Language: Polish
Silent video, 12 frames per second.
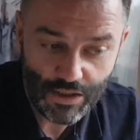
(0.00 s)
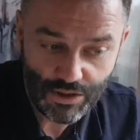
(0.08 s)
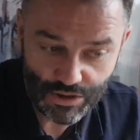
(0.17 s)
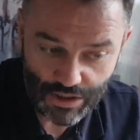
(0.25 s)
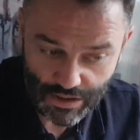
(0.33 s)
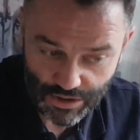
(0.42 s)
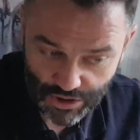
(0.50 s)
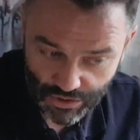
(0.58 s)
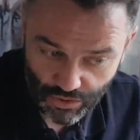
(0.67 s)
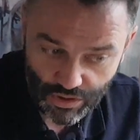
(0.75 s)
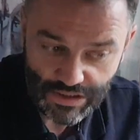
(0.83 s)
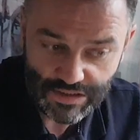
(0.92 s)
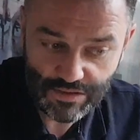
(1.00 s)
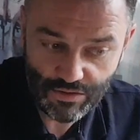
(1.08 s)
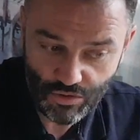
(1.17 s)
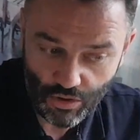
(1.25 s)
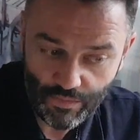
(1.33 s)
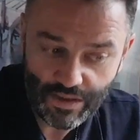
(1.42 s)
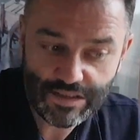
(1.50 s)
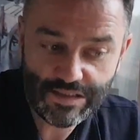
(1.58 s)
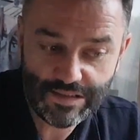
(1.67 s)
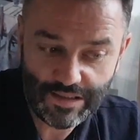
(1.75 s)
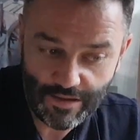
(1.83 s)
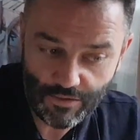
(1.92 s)
że, że to jest domek
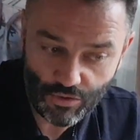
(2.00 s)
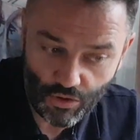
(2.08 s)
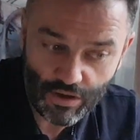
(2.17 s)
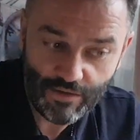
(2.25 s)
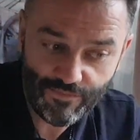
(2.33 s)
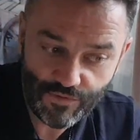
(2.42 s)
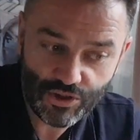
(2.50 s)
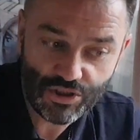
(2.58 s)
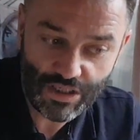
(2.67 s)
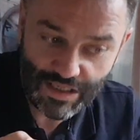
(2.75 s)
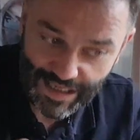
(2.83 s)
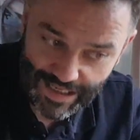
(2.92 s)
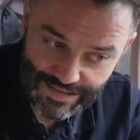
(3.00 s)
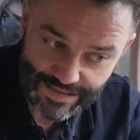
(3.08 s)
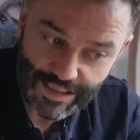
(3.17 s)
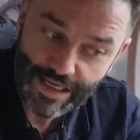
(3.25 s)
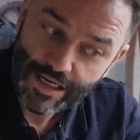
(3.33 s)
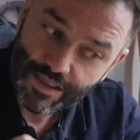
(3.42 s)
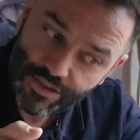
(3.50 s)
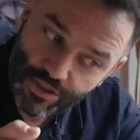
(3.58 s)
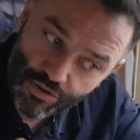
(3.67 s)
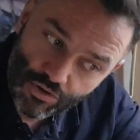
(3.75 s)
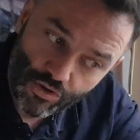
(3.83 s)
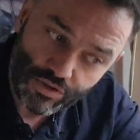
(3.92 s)
z tej trochę wyższej klasy. Nie
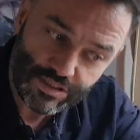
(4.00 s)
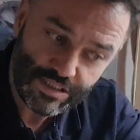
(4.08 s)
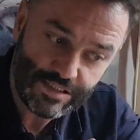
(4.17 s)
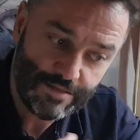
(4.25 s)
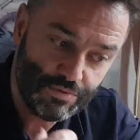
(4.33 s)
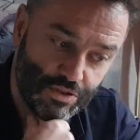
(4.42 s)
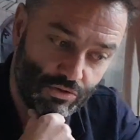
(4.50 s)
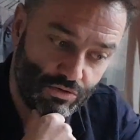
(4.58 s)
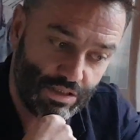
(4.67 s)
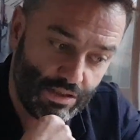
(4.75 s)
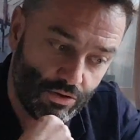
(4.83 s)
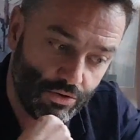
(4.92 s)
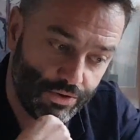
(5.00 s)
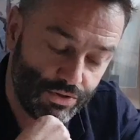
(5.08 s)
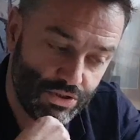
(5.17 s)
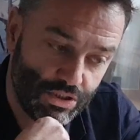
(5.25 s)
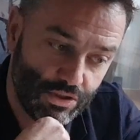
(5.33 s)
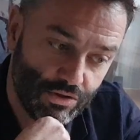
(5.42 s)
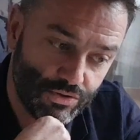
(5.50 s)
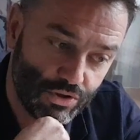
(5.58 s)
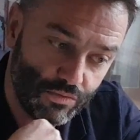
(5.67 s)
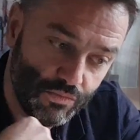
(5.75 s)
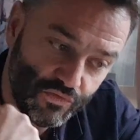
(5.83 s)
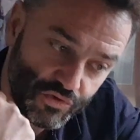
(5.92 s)
do końca jestem przekonany odnośnie tego, czy
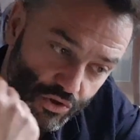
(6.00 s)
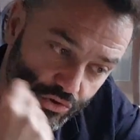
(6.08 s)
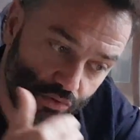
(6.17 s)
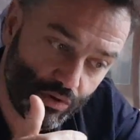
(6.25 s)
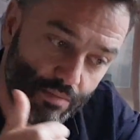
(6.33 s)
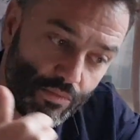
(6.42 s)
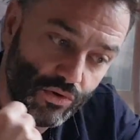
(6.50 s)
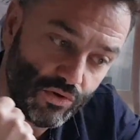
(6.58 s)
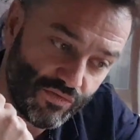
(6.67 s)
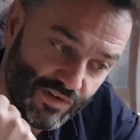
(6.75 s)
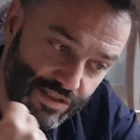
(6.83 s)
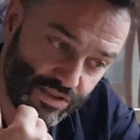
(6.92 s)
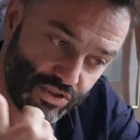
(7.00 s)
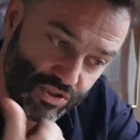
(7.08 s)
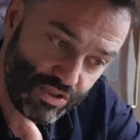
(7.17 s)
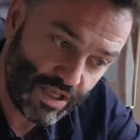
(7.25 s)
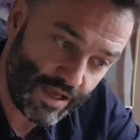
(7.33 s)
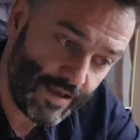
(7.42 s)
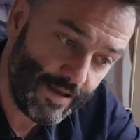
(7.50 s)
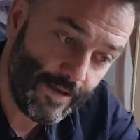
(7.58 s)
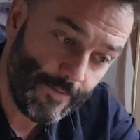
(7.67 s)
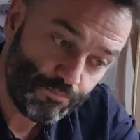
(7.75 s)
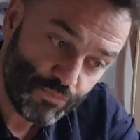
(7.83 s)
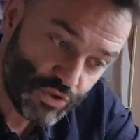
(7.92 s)
on był w środku remontowany, czy nie.
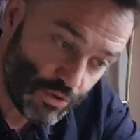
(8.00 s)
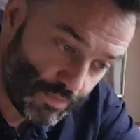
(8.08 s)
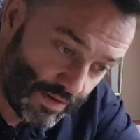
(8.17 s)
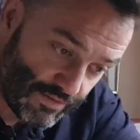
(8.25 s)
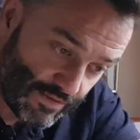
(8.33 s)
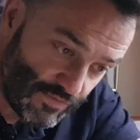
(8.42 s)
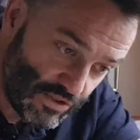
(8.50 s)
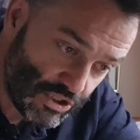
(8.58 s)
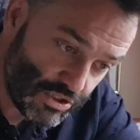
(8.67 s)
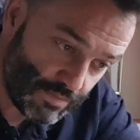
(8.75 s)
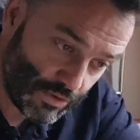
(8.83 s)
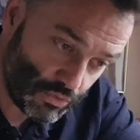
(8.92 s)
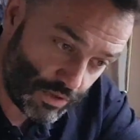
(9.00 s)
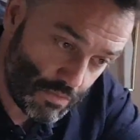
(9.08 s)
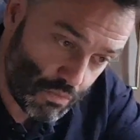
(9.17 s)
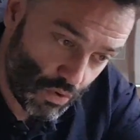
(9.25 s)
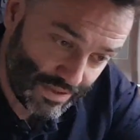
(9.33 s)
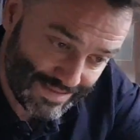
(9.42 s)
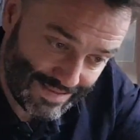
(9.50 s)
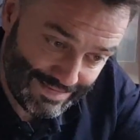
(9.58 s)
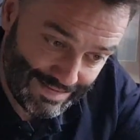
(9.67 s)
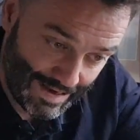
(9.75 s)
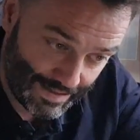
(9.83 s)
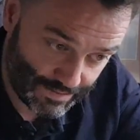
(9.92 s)
Co prawda widzę, że ma tutaj płaski
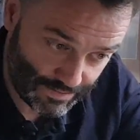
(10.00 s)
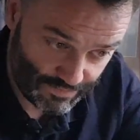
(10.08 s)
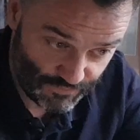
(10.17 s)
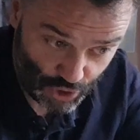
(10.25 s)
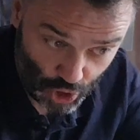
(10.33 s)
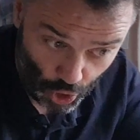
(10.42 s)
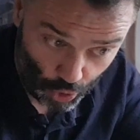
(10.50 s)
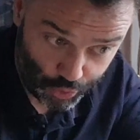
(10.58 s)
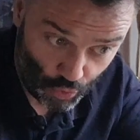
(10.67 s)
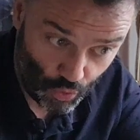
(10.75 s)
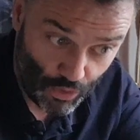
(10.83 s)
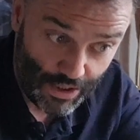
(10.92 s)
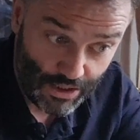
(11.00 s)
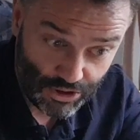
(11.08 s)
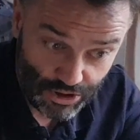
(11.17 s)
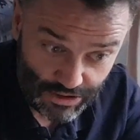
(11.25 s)
dach w środku, czyli